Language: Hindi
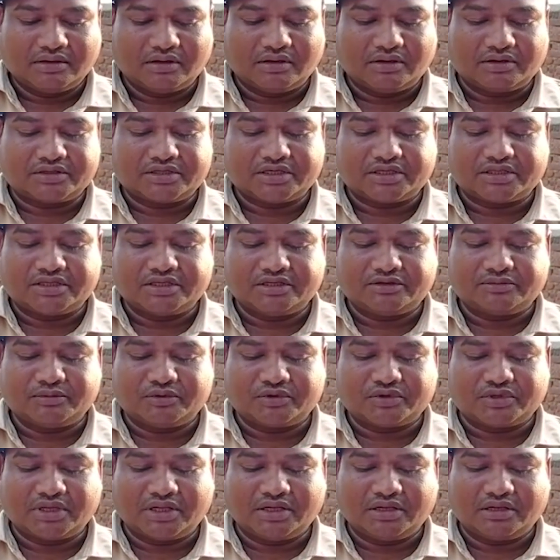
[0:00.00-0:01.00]
और छत्तीस
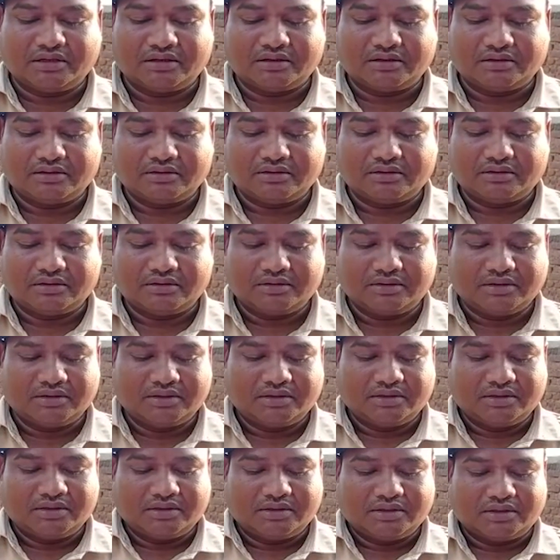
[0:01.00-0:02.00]
बोतल
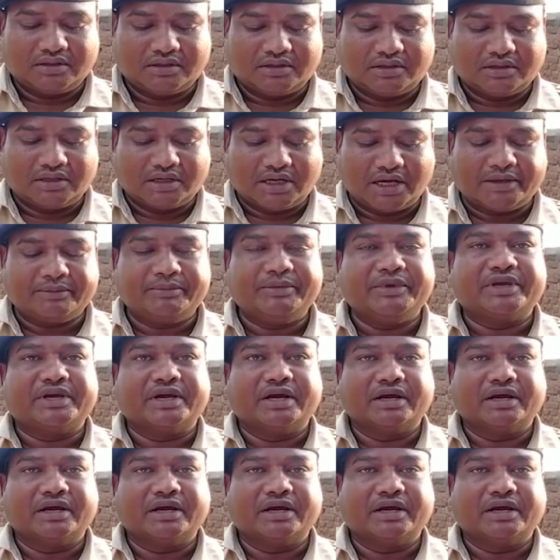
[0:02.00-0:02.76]
आईवी